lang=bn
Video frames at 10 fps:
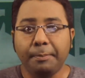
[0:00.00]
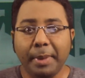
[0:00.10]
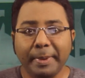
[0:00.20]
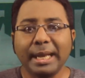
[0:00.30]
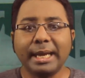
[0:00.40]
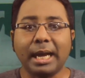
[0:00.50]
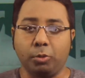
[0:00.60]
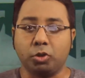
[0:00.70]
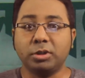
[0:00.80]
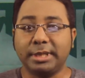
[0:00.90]
পিপিলিকার
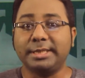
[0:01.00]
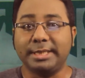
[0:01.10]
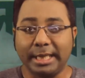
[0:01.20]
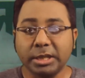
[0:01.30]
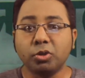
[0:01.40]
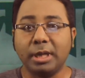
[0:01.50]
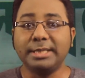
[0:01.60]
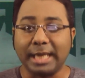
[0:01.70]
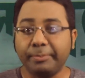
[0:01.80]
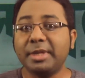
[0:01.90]
মতো যে জেনে শুনেই
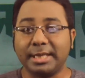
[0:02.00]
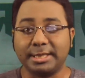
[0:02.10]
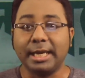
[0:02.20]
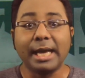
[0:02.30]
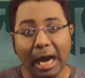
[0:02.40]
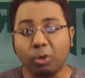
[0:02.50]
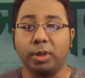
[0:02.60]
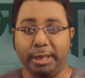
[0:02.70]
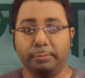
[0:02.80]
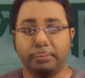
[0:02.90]
ঝাঁপ দিতে চায় আগুনে